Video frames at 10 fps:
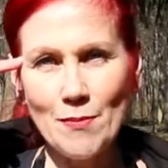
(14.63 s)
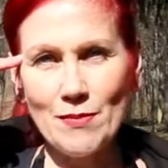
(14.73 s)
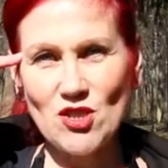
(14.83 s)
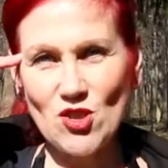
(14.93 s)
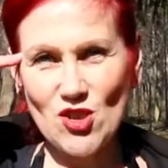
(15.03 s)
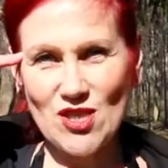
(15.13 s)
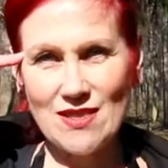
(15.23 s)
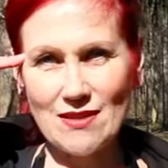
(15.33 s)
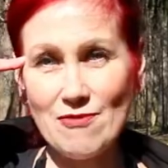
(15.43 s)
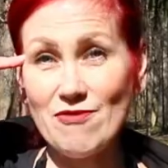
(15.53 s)
Мы сейчас
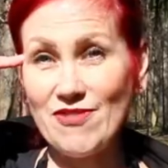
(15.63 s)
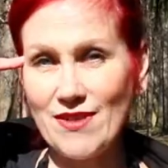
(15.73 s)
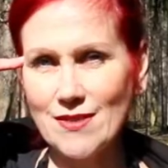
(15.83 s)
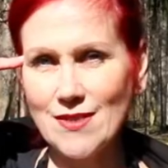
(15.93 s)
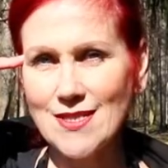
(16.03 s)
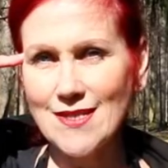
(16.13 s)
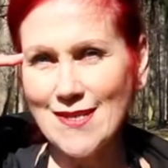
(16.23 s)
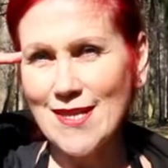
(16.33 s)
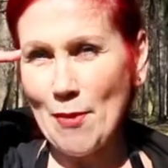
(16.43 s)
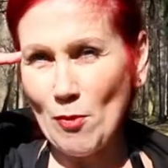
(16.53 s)
сделаем фитнес
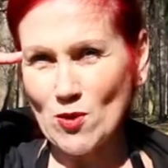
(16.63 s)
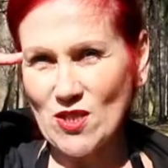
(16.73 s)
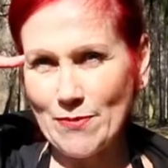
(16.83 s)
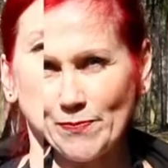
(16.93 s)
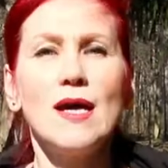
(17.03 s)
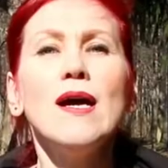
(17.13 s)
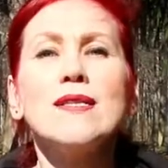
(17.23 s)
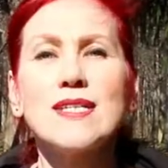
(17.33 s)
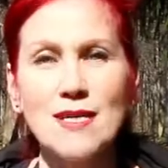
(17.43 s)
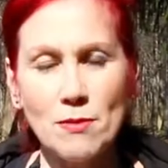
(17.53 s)
для мозга.
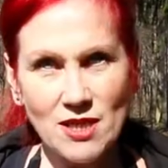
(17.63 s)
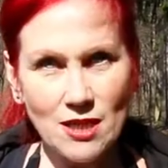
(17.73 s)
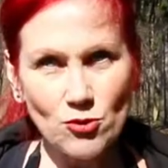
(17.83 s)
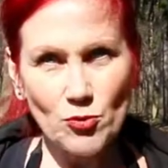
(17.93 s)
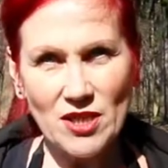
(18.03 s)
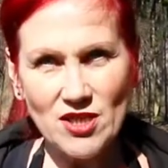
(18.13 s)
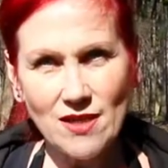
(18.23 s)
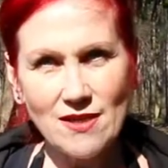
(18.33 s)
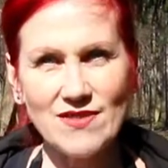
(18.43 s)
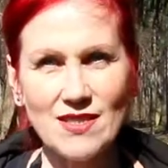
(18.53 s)
На самом деле это
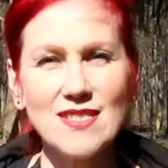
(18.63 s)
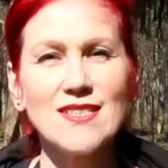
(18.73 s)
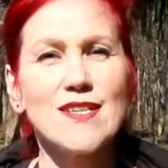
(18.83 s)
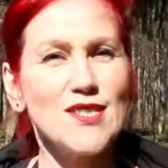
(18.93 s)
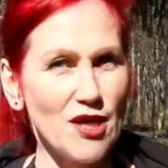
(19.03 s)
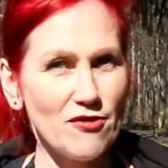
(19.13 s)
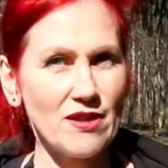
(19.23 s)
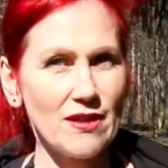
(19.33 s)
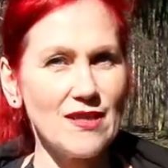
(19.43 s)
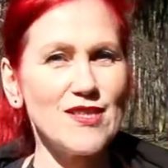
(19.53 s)
упражнение я взяла с
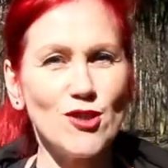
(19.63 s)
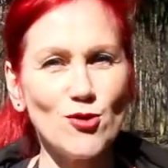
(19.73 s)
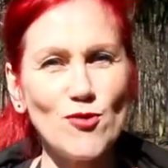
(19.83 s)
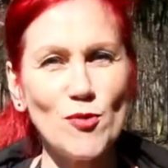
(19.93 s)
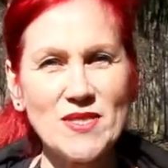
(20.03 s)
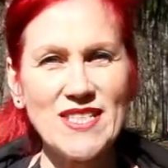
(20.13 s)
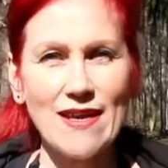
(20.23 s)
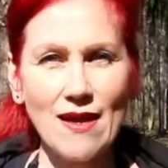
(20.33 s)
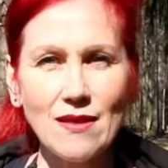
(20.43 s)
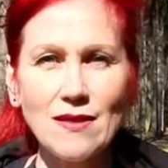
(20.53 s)
трансерфинга и делаю его
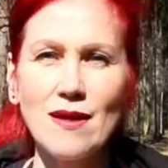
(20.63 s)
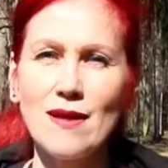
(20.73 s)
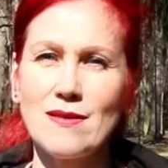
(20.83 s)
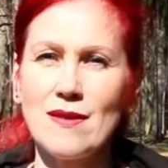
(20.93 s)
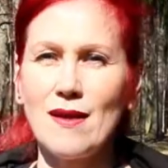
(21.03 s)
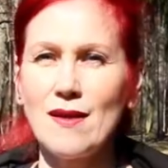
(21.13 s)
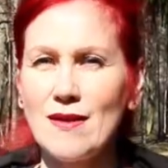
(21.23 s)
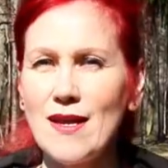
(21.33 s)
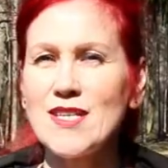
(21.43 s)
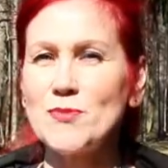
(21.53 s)
постоянно.
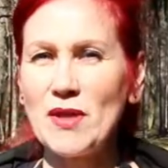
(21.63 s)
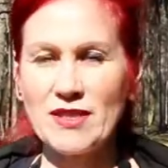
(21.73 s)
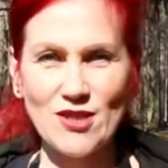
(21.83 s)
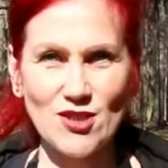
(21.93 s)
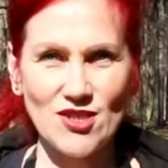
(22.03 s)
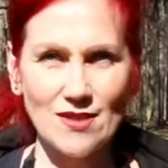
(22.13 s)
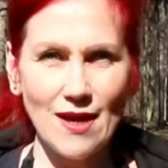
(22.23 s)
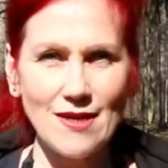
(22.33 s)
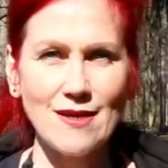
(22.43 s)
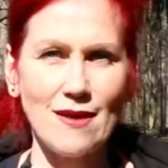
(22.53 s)
Это для исполнения
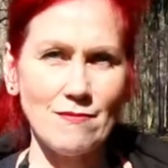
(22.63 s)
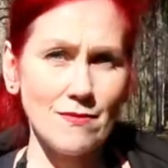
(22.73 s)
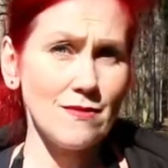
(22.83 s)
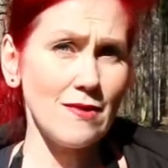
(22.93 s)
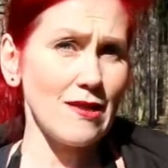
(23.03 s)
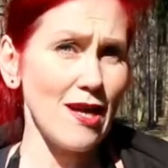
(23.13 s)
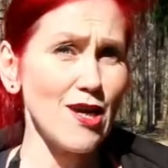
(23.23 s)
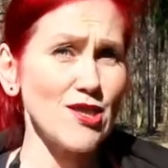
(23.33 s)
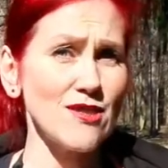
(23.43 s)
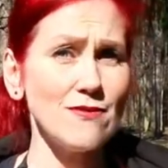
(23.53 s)
желаний, ну а
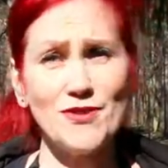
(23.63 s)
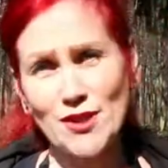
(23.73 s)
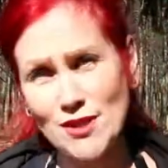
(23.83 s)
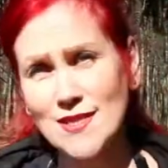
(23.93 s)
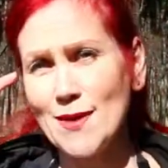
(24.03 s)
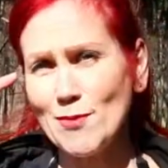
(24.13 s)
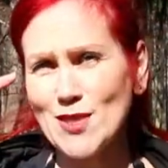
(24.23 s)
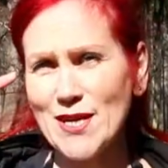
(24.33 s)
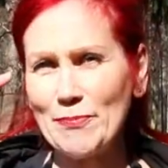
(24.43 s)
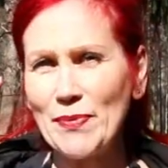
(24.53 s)
также фитнес для
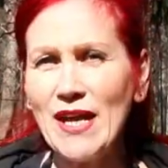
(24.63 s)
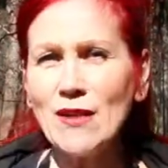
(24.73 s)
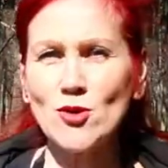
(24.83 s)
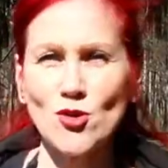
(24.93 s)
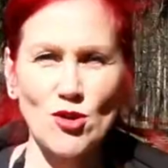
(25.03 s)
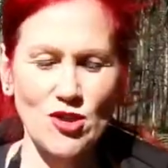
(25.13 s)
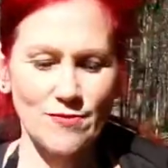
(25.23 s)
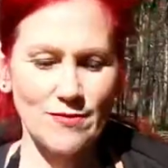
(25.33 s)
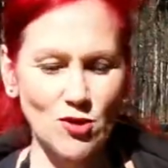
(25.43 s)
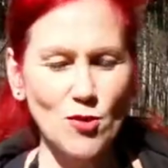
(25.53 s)
мозга. Ну что ж,
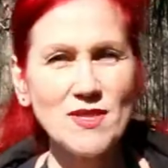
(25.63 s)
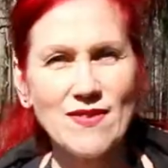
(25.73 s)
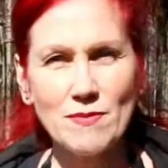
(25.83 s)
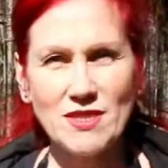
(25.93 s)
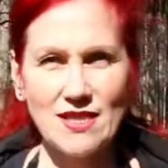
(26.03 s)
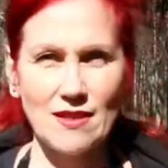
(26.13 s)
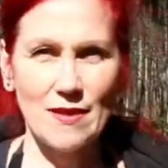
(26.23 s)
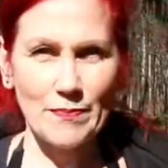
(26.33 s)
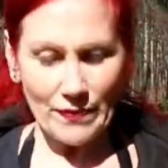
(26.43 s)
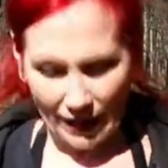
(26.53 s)
что мы с вами делаем?